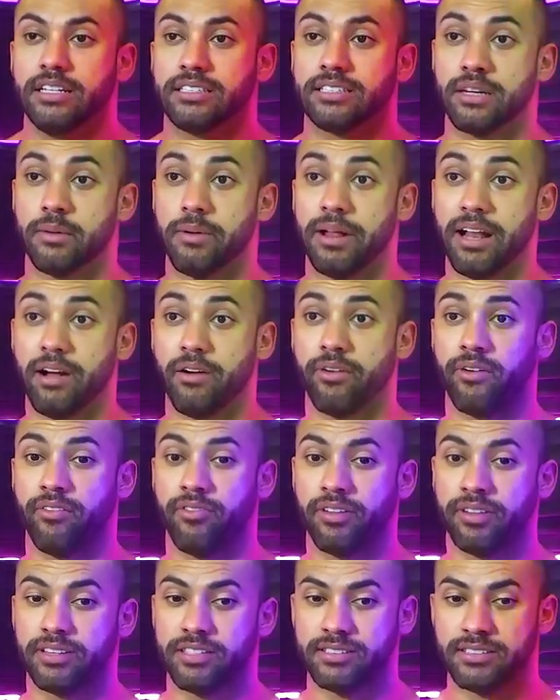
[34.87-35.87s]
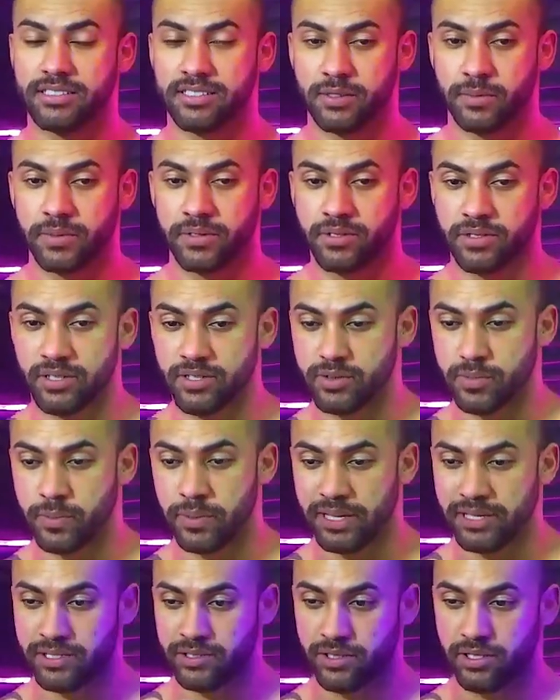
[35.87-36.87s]
Trabalhar com eventos, às vezes as pessoas
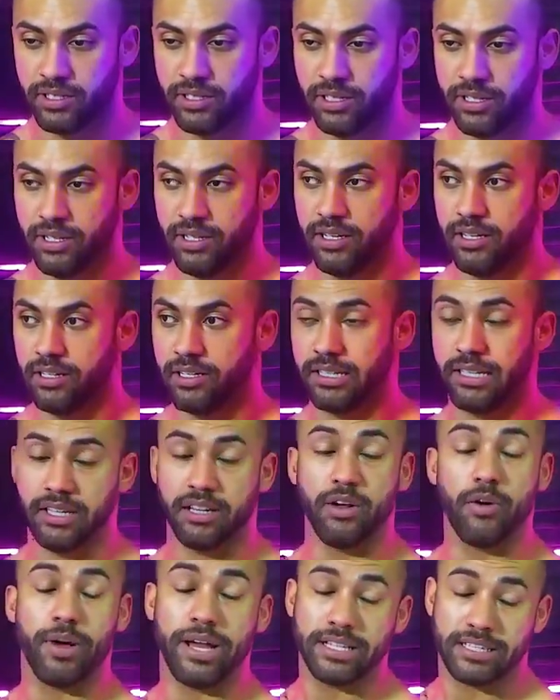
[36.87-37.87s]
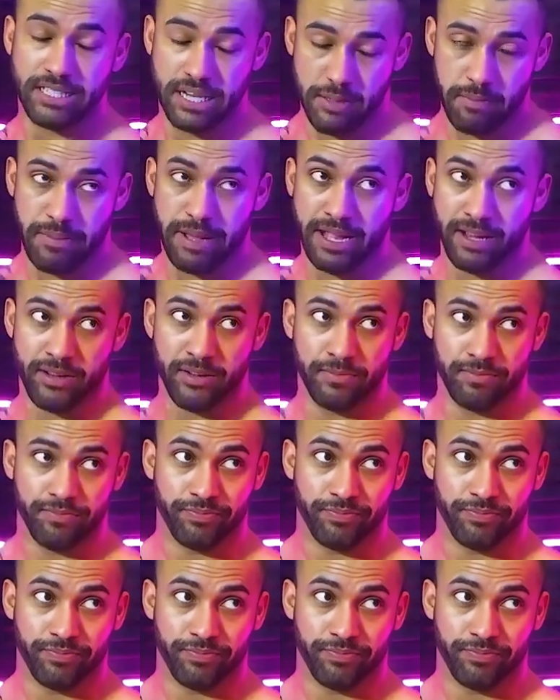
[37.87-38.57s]
pensam que não é trabalho,